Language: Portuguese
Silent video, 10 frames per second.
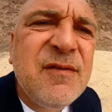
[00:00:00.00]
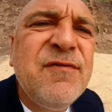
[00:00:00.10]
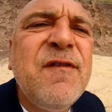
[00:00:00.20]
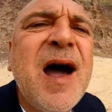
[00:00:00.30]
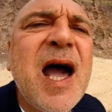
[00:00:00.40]

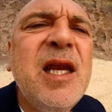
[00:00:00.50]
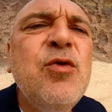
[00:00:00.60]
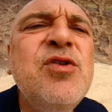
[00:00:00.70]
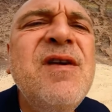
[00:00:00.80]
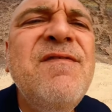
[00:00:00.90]
de
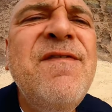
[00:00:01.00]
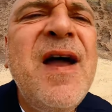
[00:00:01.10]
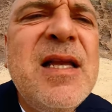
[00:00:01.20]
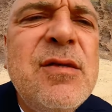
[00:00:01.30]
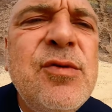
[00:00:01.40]
vários
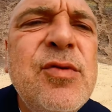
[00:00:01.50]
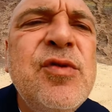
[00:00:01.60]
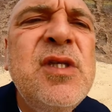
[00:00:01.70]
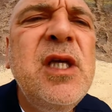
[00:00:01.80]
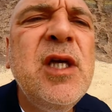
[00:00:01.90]

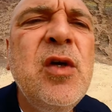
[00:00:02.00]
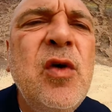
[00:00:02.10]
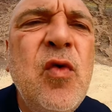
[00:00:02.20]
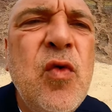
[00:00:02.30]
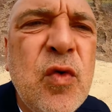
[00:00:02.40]
avanços e
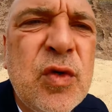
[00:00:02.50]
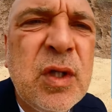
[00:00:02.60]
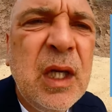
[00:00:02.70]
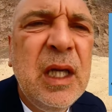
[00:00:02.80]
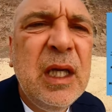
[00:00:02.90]

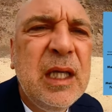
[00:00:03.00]
recuos